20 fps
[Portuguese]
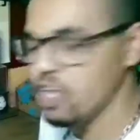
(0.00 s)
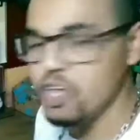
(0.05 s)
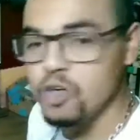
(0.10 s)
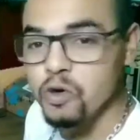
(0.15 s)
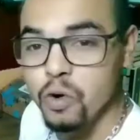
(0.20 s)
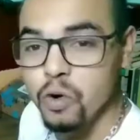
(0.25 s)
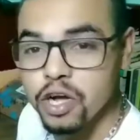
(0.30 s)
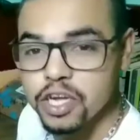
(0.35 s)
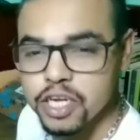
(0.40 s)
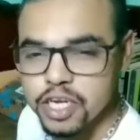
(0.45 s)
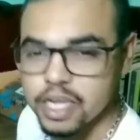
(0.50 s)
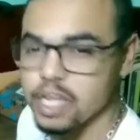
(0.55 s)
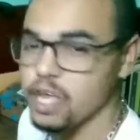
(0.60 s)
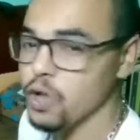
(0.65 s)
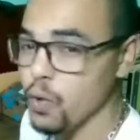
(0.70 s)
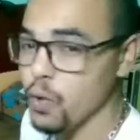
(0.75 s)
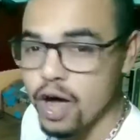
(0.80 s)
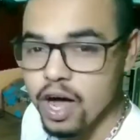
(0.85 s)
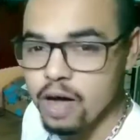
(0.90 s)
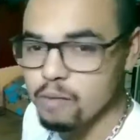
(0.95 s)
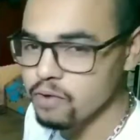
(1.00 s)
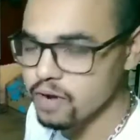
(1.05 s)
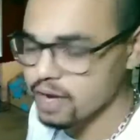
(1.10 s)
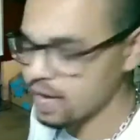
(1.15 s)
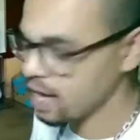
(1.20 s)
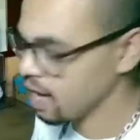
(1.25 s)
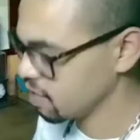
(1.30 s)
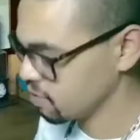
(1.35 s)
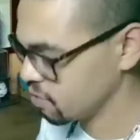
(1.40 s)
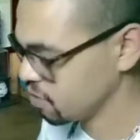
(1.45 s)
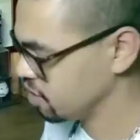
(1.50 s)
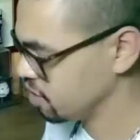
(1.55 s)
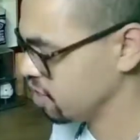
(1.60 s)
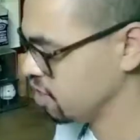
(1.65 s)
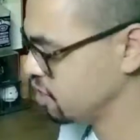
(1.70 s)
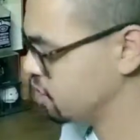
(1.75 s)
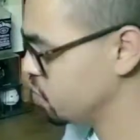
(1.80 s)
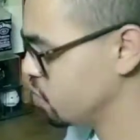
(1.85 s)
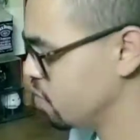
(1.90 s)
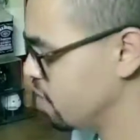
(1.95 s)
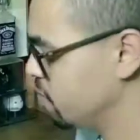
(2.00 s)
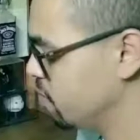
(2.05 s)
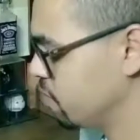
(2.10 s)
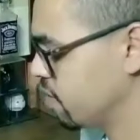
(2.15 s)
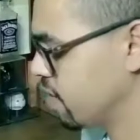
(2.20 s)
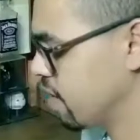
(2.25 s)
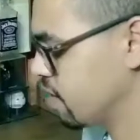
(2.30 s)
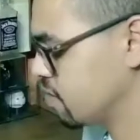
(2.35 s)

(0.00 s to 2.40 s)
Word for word: E hoje eu amo gato, gente, eu amo